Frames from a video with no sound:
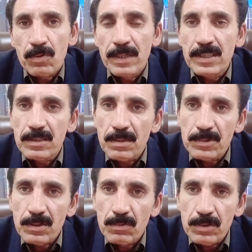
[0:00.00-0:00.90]
और मैं ये
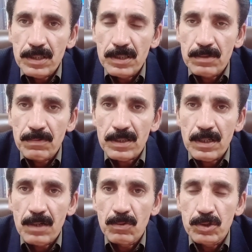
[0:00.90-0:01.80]
समझता हूँ कि इस
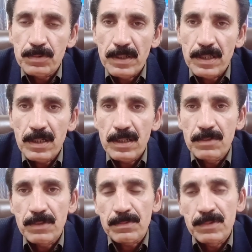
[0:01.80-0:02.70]
वक्त आगोश में
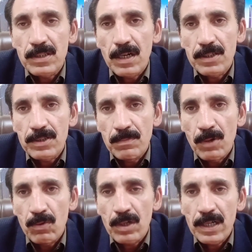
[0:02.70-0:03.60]
इन्वेस्टमेंट का अच्छा
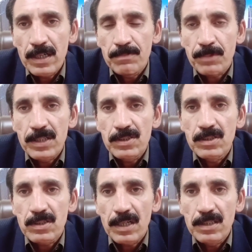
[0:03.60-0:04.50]
मौका है प्राइस
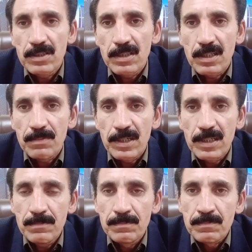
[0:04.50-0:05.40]
इंतहाई रीज़नेबल
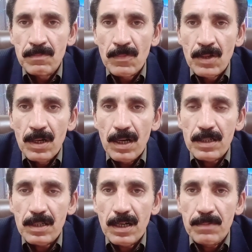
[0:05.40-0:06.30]
है
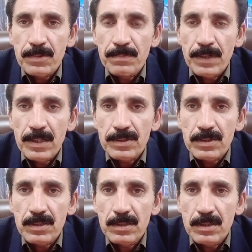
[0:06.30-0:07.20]
अगर आपके
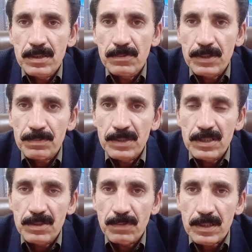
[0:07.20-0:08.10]
पास
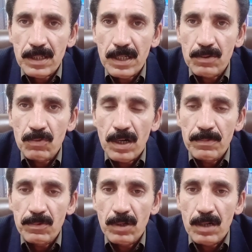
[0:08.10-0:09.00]
इन्वेस्टमेंट इस वक्त है तो
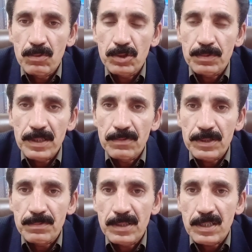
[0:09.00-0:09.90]
आप आगोश में
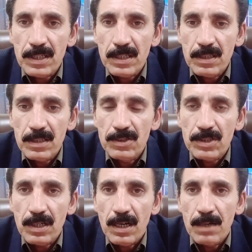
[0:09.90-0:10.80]
इन्वेस्टमेंट करें
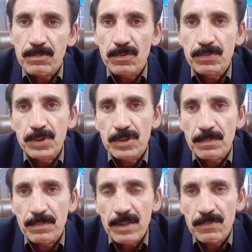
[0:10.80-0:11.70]
इन आपको
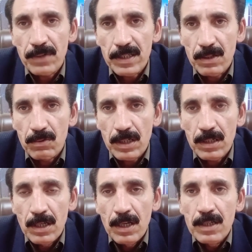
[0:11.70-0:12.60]
फ्यूचर में फ़ायदा
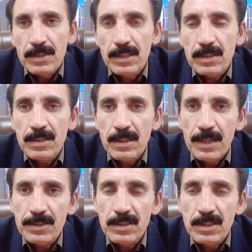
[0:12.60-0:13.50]
होगा ये थी
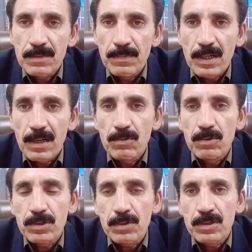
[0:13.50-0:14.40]
आज की डेट में
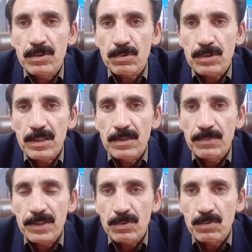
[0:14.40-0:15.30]
आगोश हाउसिंग सोसाइटी
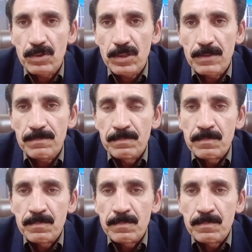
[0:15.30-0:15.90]
फ़ेज़ टू की